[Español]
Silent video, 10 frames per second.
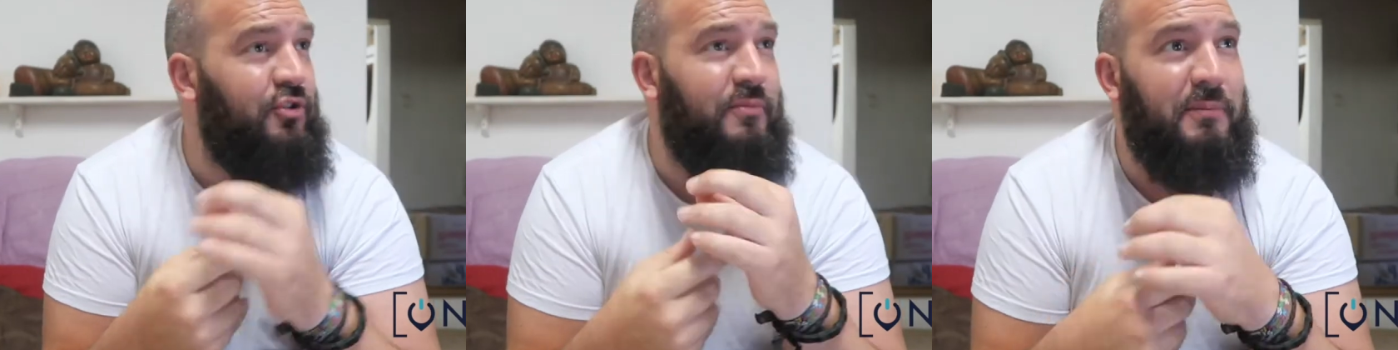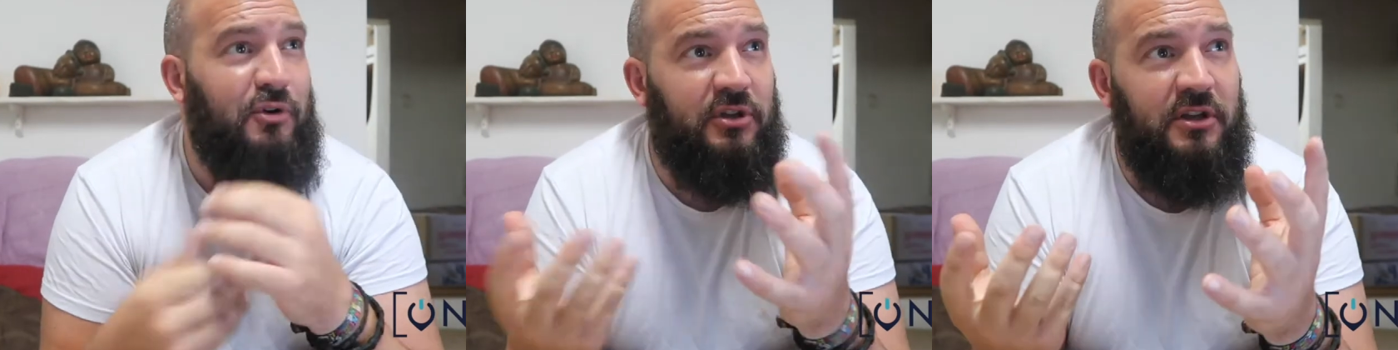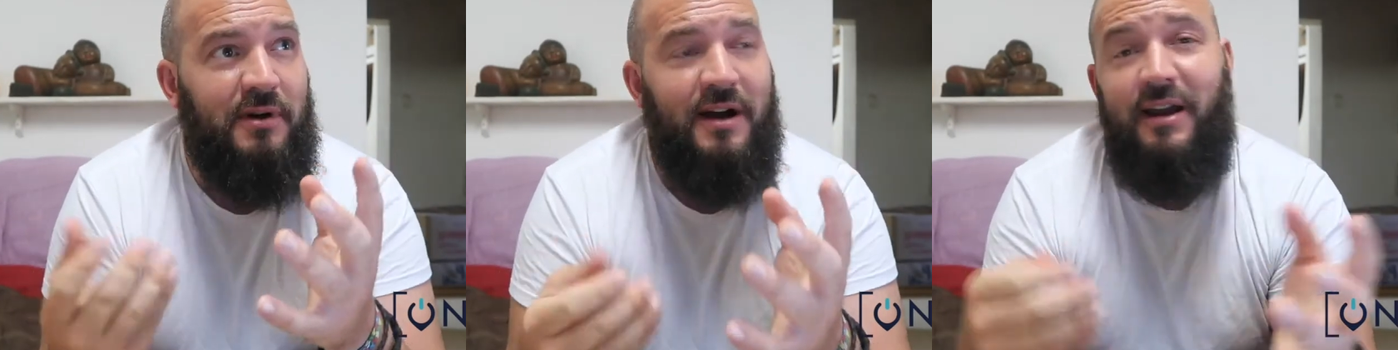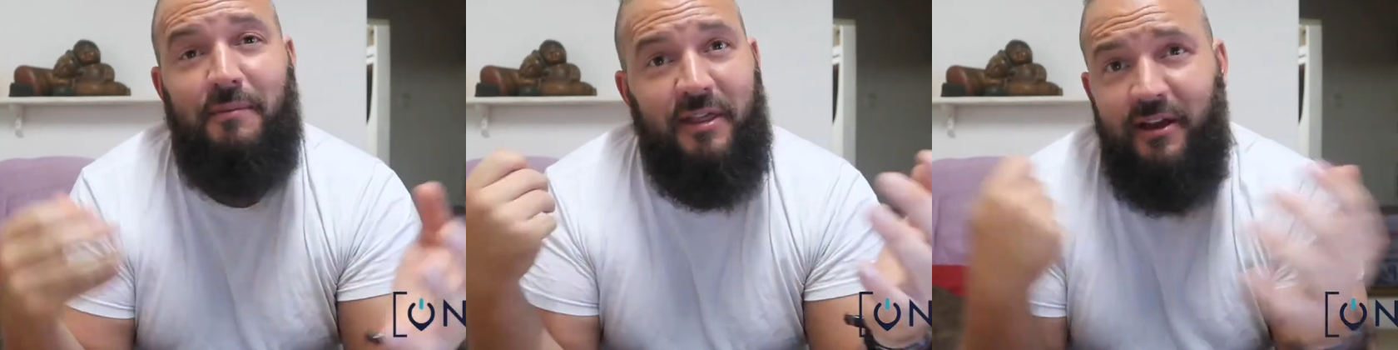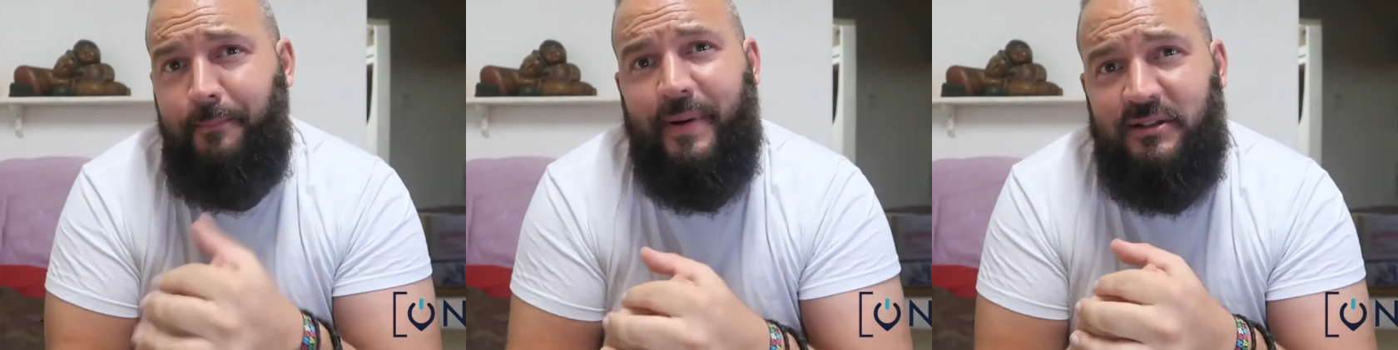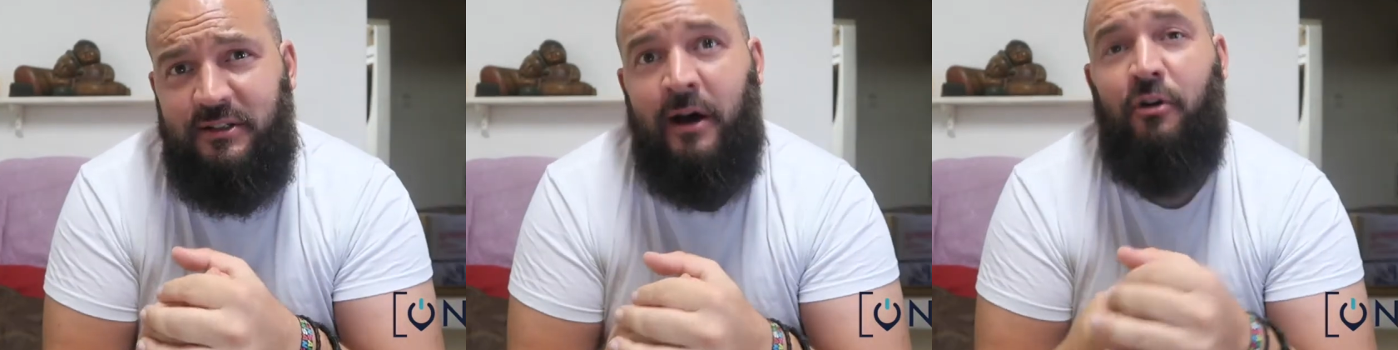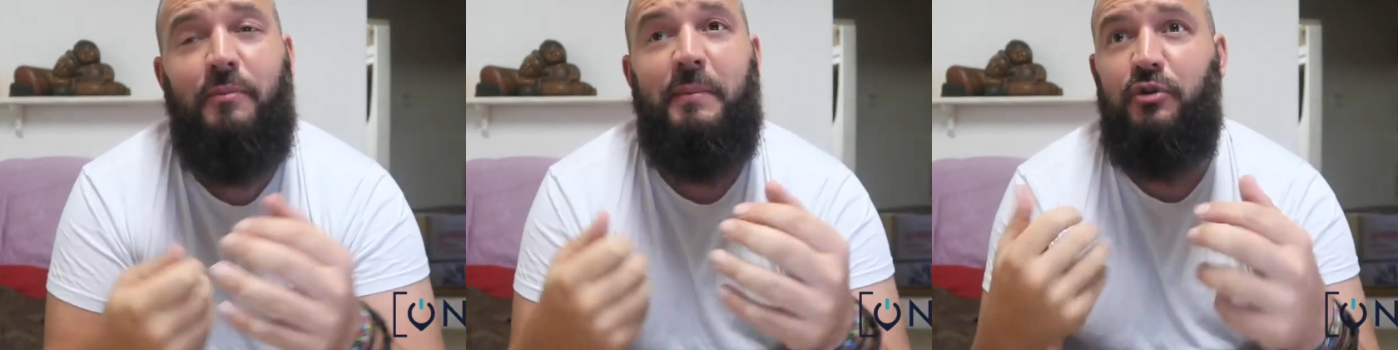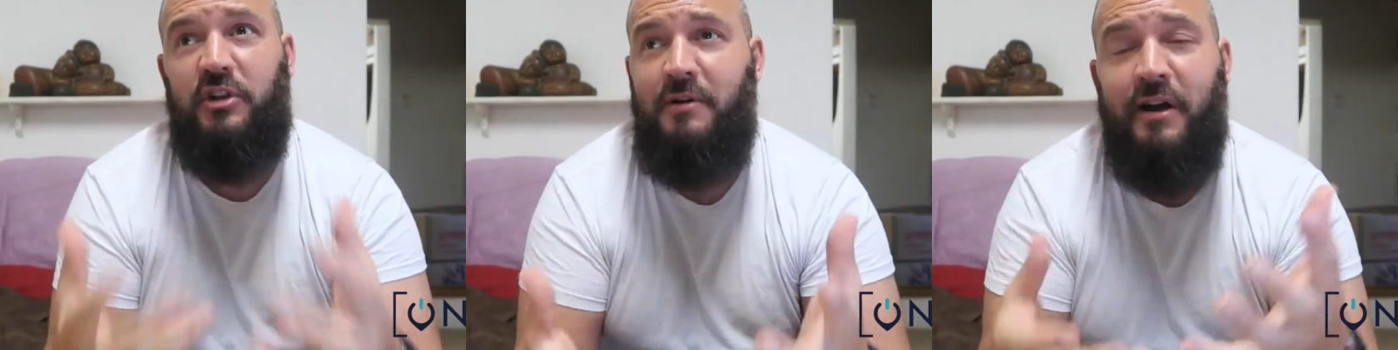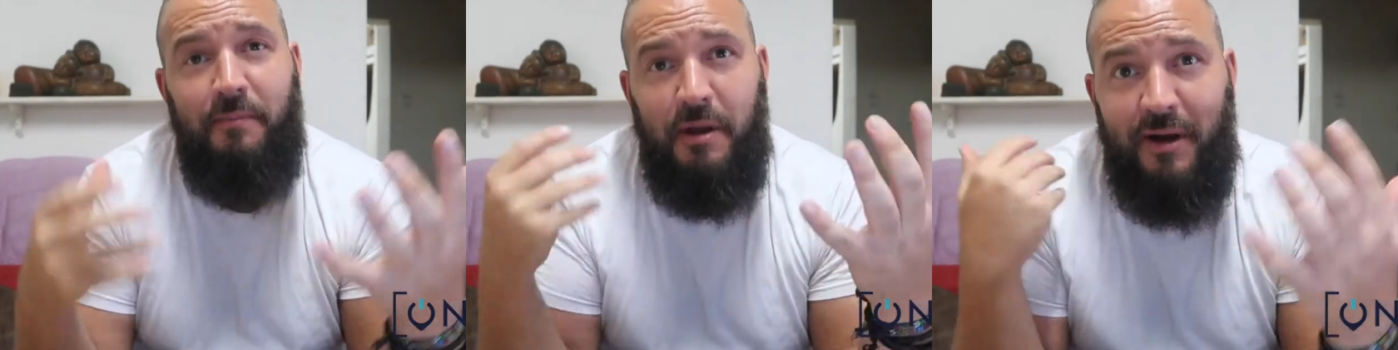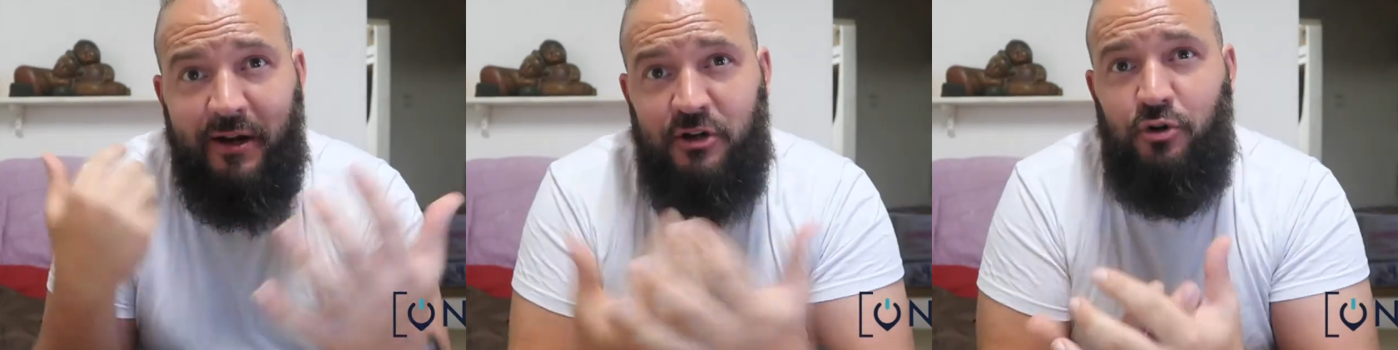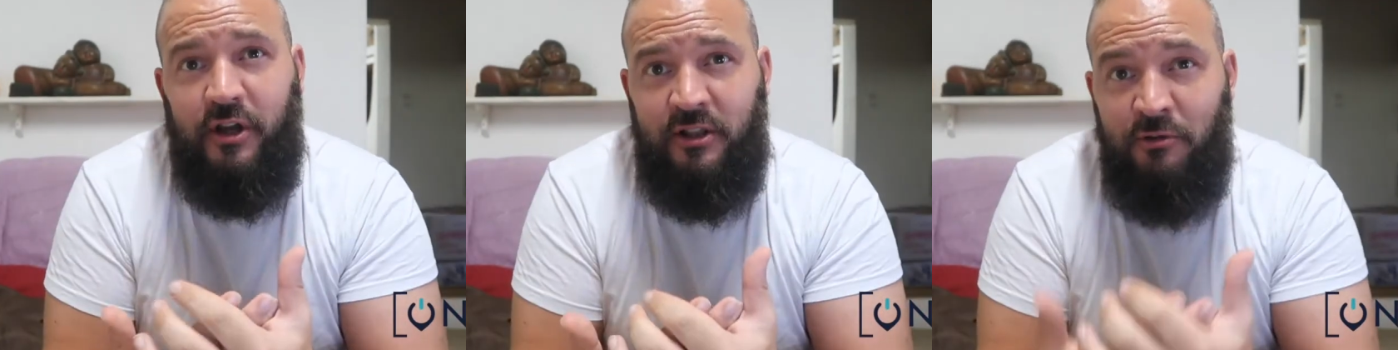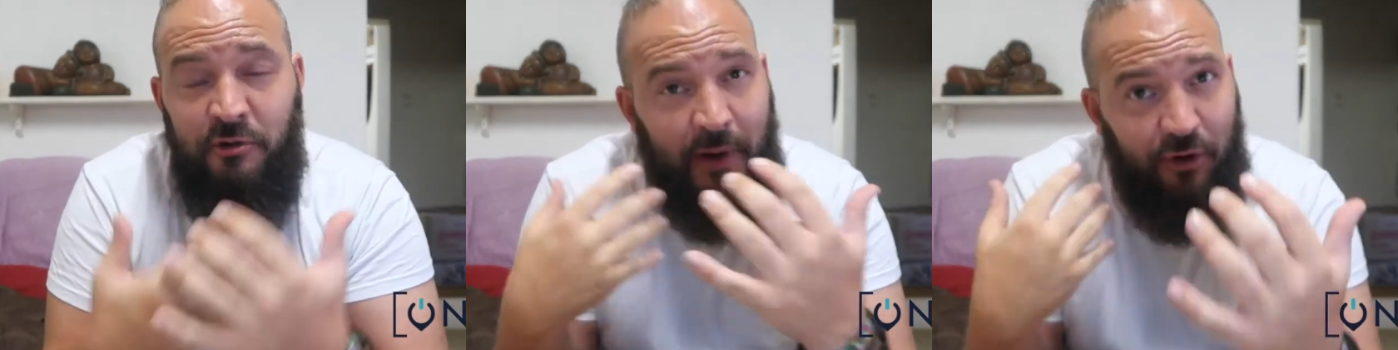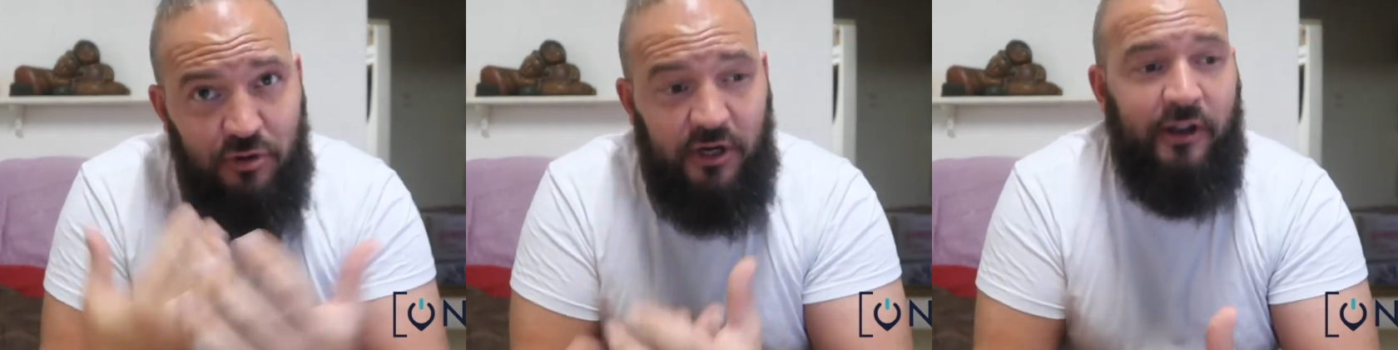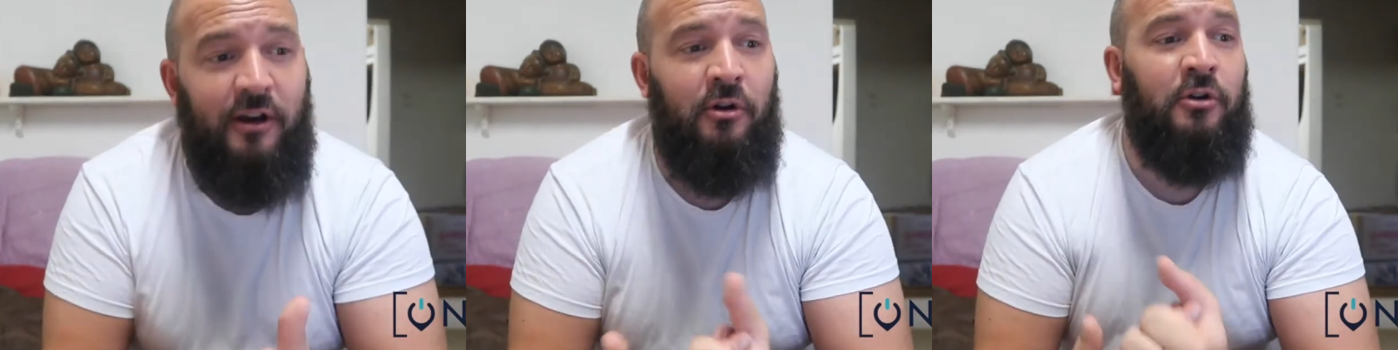o me motiva que me des pasta, o me motiva que me marques objetivos para conseguir